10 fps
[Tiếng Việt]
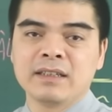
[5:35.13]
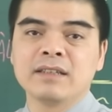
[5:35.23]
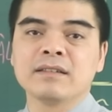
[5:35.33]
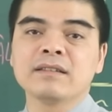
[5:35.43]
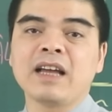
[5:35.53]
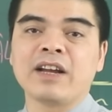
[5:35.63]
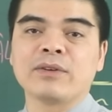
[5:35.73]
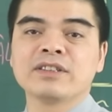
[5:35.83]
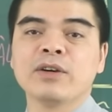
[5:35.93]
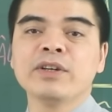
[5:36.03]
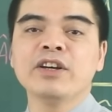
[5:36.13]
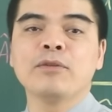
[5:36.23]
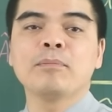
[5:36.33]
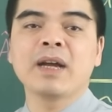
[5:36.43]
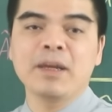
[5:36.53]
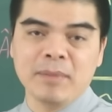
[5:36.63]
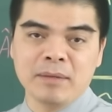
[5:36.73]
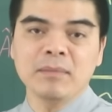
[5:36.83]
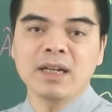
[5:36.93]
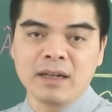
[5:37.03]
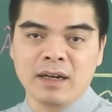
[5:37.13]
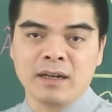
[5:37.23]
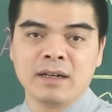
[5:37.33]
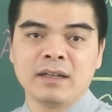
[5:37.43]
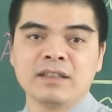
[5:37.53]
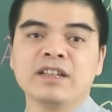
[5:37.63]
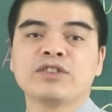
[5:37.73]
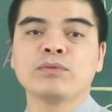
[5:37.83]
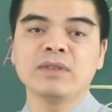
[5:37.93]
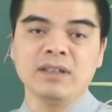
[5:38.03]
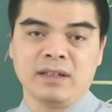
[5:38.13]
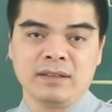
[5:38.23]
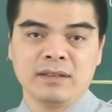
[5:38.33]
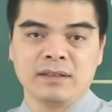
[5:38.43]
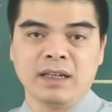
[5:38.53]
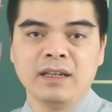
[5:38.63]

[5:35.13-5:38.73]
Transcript: thì thứ tài có dấu hiệu may mắn bất ngờ như là trúng thưởng,